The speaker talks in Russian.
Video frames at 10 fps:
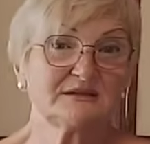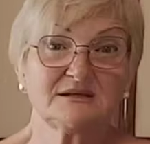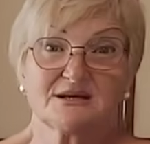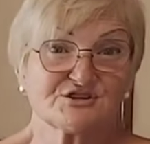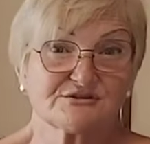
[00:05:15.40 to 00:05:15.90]

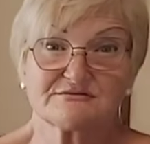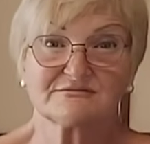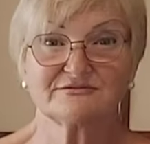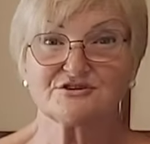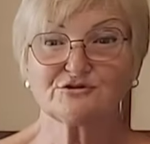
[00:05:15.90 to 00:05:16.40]
Я ж
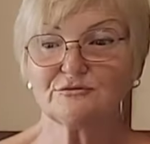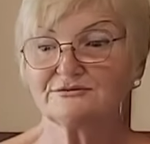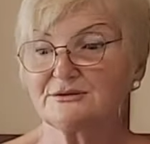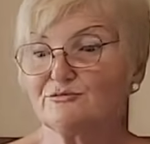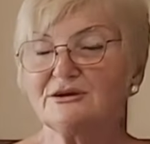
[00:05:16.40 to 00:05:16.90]
вы
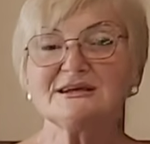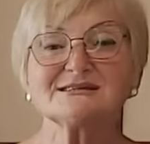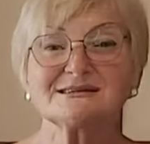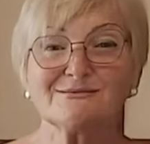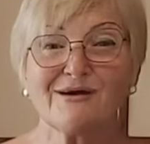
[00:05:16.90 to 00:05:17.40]
что, тем более
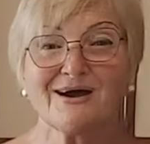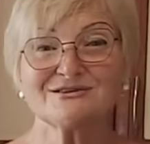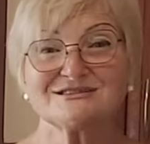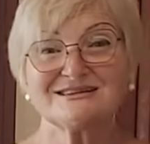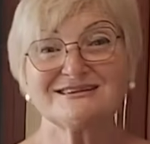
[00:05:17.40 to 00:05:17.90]
я
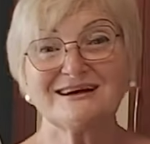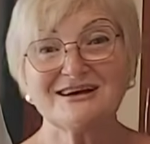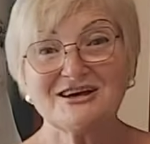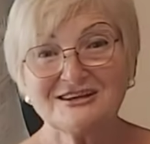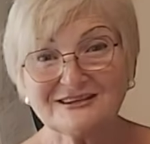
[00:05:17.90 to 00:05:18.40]
занимаюсь,
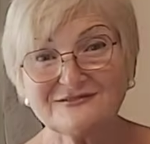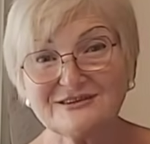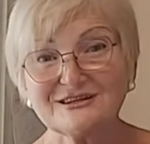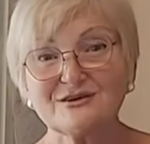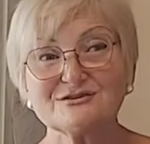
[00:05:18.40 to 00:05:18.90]
я, я
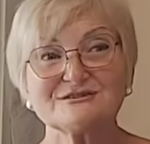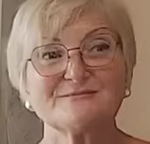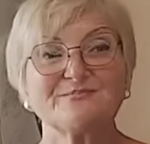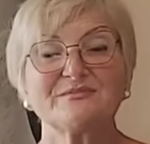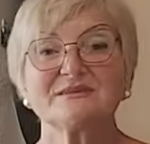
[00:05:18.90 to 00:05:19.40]

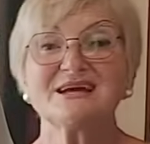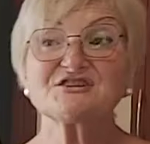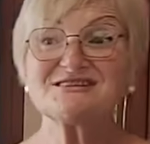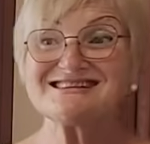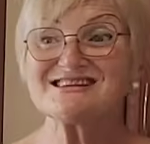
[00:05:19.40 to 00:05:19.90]
двигаюсь.
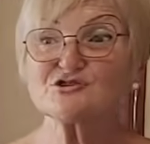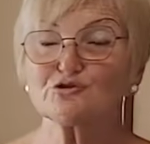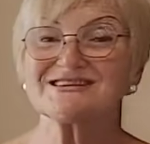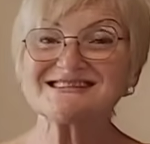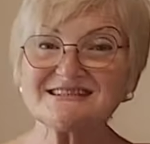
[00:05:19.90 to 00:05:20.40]
Даже если я
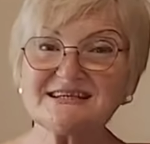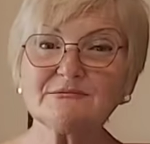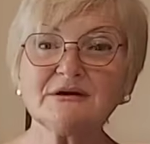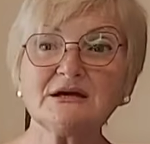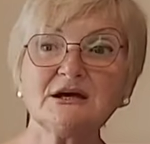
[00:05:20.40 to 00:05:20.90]
что-то
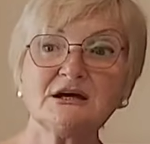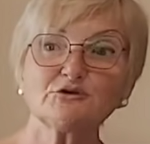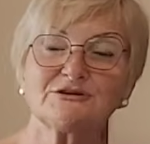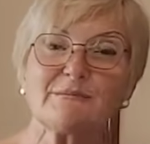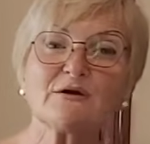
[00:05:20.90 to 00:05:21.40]
съем,
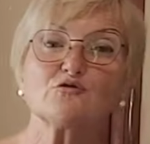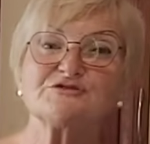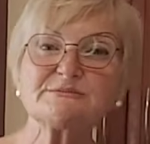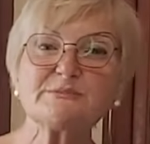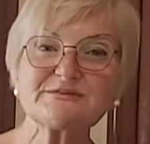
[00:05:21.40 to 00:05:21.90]
то я
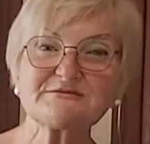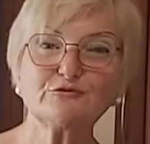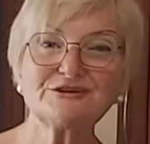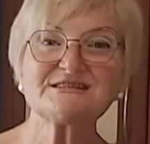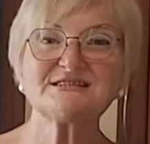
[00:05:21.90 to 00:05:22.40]
могу себе
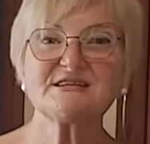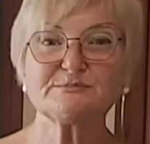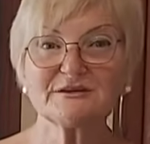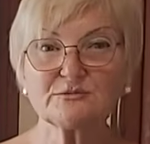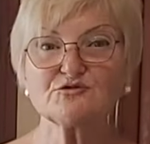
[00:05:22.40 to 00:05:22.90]
позволить
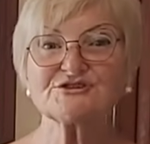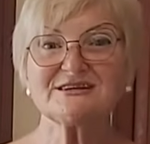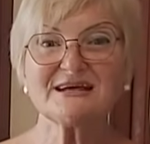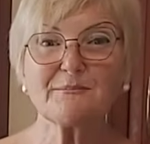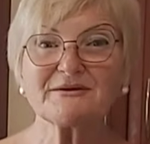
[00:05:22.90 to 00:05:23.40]
съесть, потому что
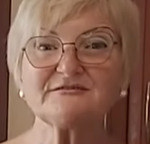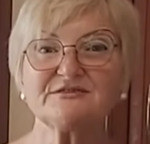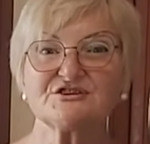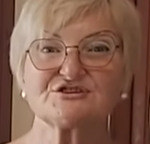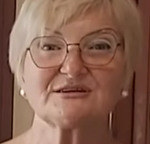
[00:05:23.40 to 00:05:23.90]
я
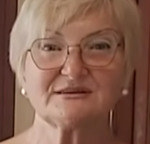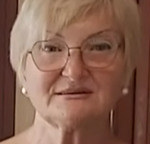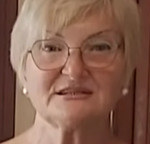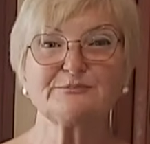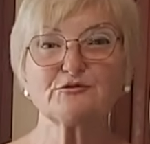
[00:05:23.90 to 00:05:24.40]

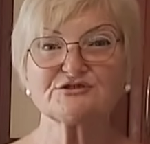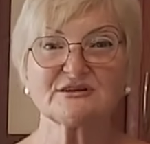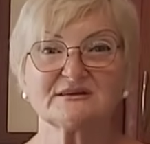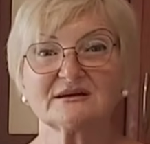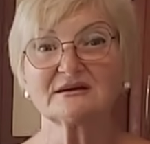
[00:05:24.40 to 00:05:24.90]
подвижная, не
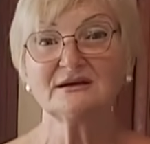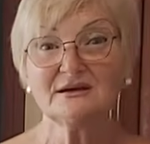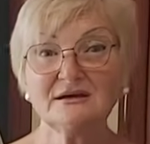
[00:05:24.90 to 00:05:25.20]
просто так.